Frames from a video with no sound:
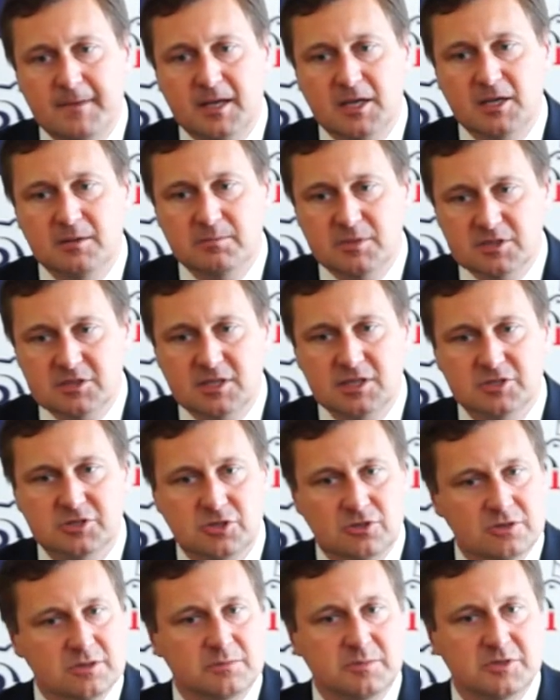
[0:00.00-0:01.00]
i myślę, że
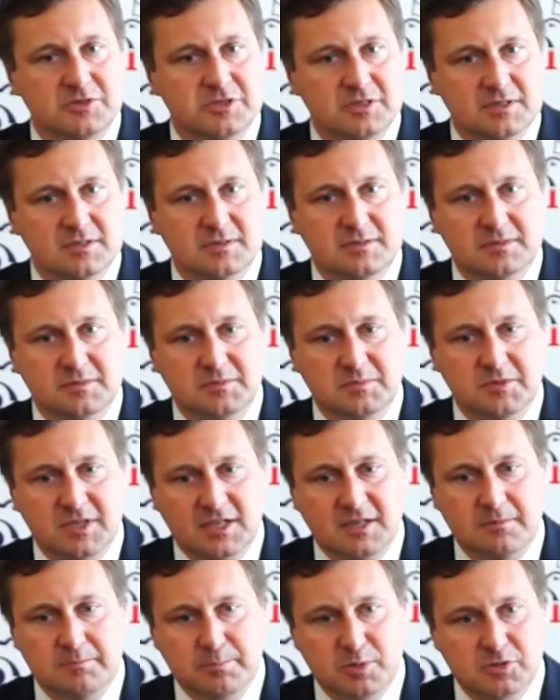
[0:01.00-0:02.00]
ono będzie
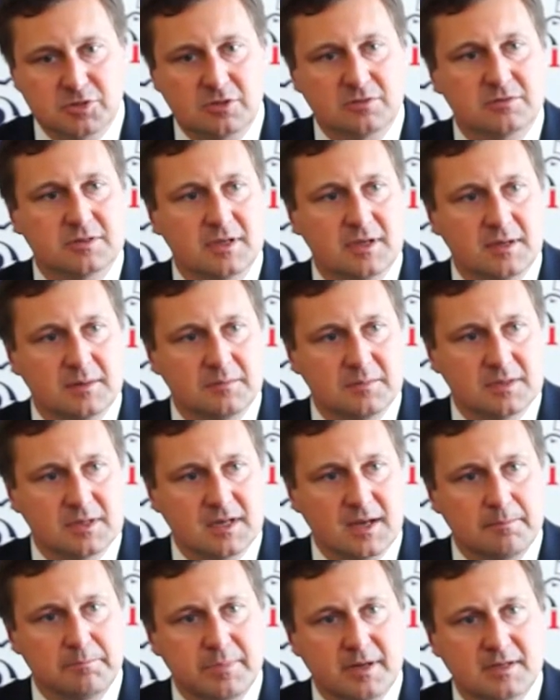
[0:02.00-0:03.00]
takim początkiem
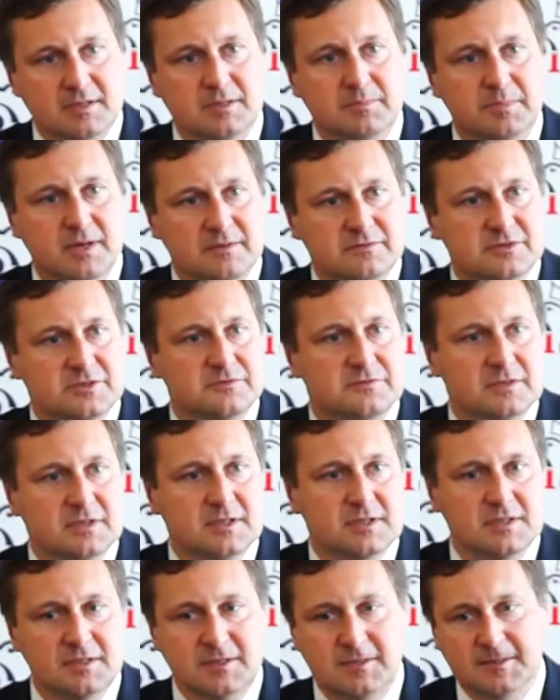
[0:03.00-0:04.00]
kampanii
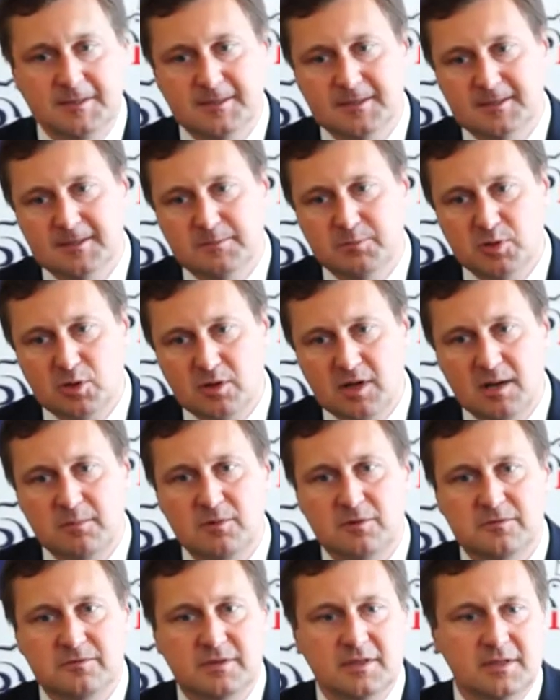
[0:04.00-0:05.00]
prawdziwej, y,
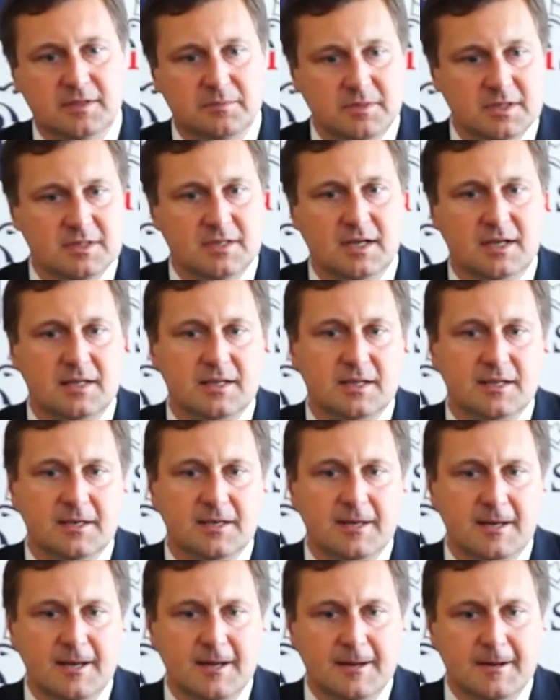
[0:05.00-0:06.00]
programowej, medialnej
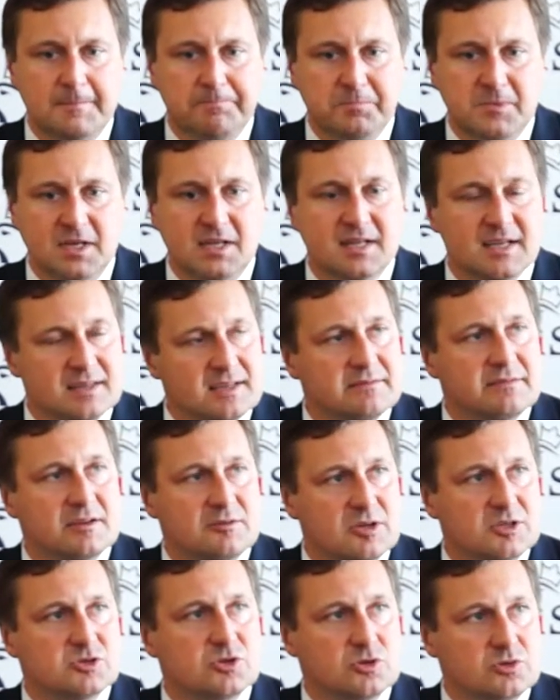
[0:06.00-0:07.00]
i
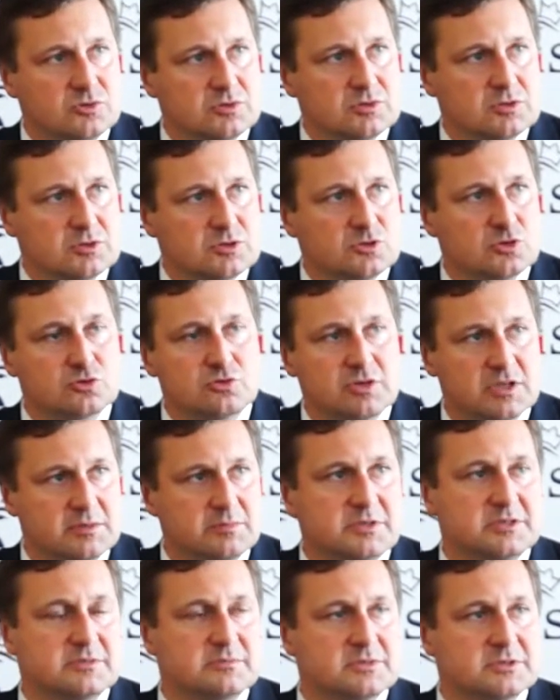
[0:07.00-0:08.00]
nadawała ton, do której
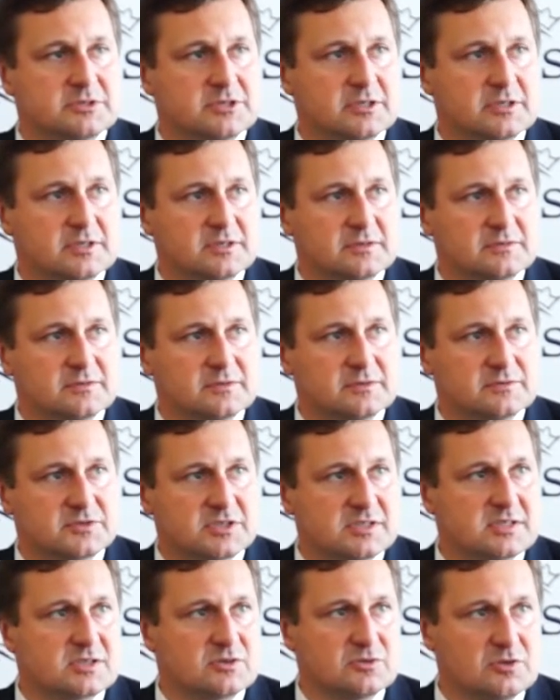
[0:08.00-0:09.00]
będziemy się
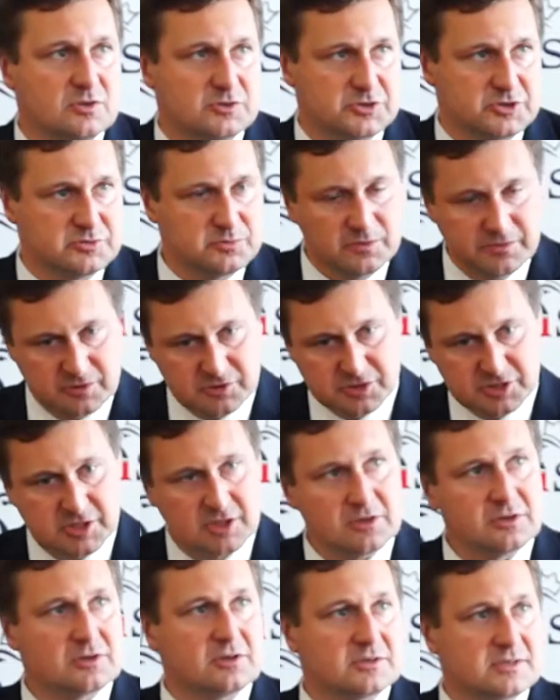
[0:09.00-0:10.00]
wszyscy odnosić. Mówię już
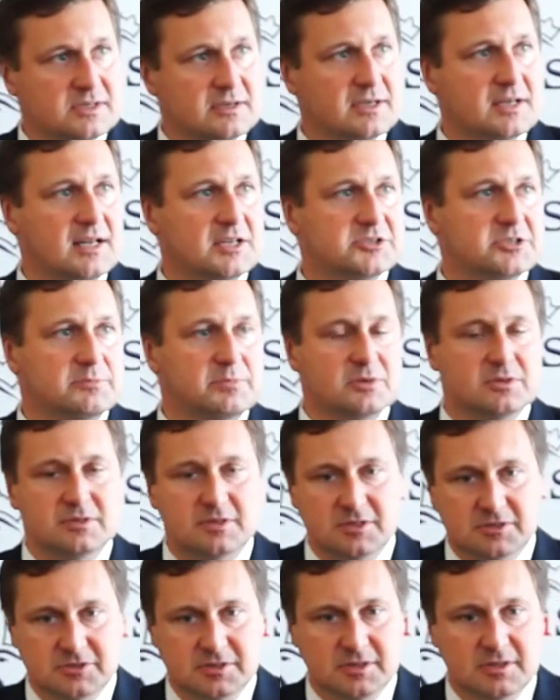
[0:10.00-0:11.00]
szeroko o całej klasie
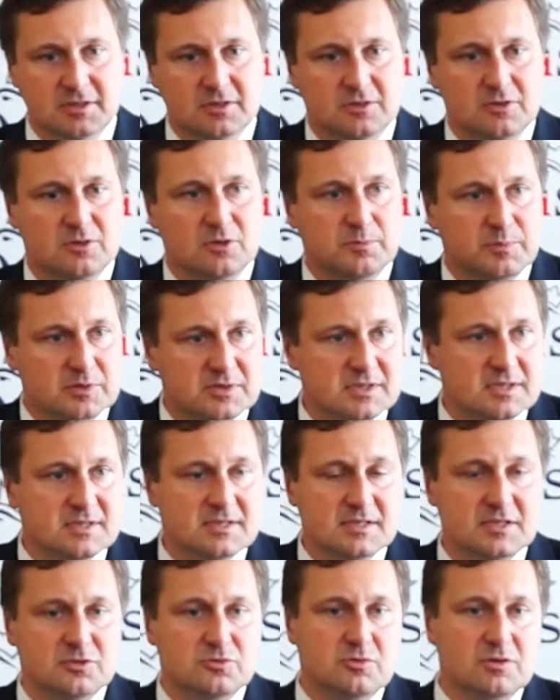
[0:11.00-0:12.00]
politycznej, o
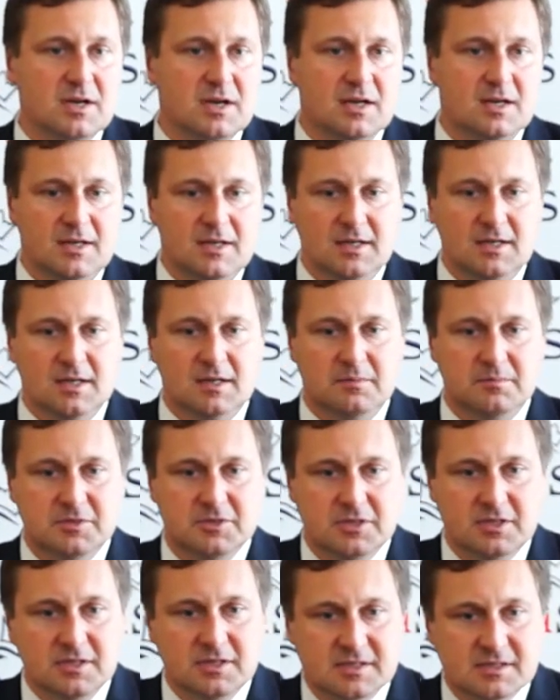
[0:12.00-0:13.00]
opozycji, która
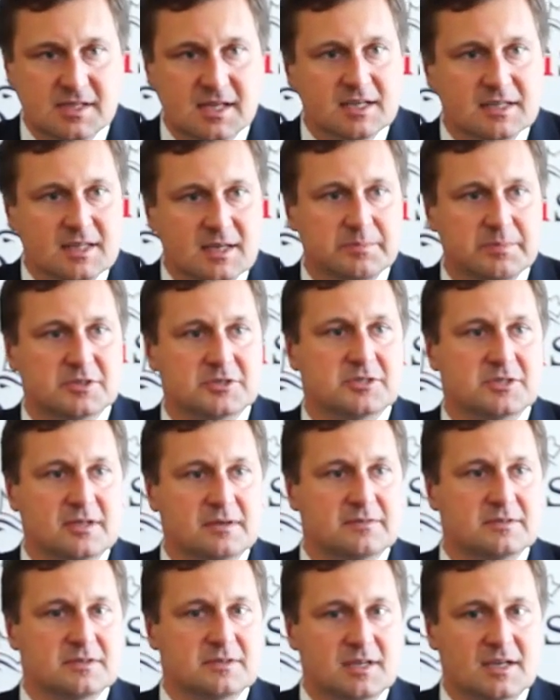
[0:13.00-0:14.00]
myślę, jest na etapie, że
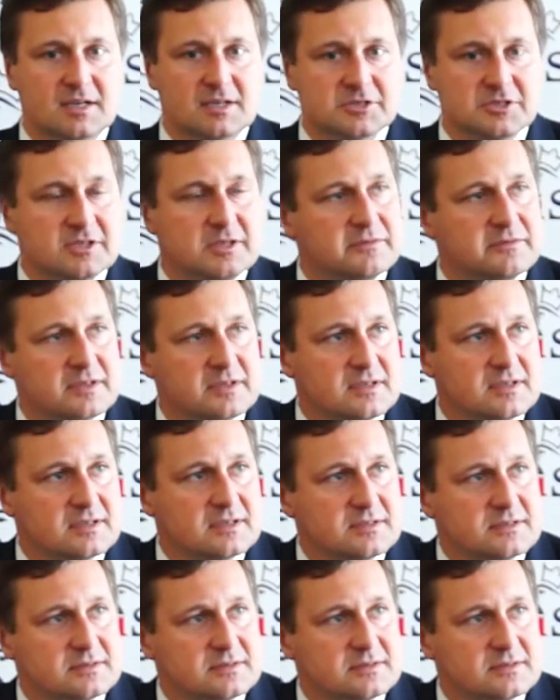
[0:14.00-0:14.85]
nawet na razie nie wie, e,